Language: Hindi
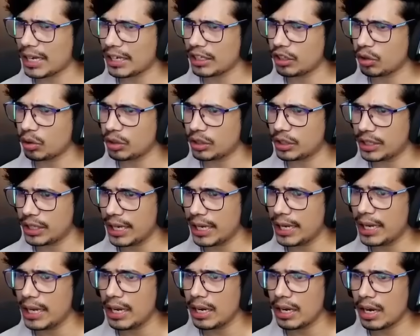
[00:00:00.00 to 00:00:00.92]
है देखो ये
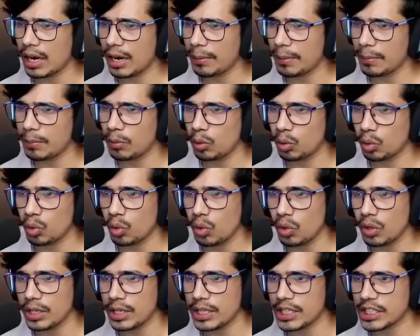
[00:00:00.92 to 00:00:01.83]
है अब हम लोगों
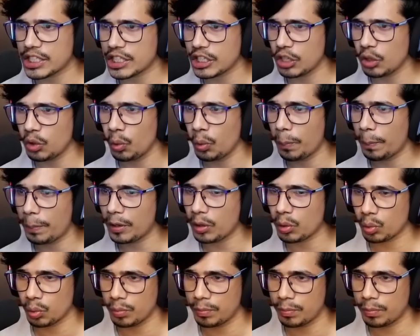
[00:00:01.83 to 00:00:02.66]
को इसके ऊपर रूफ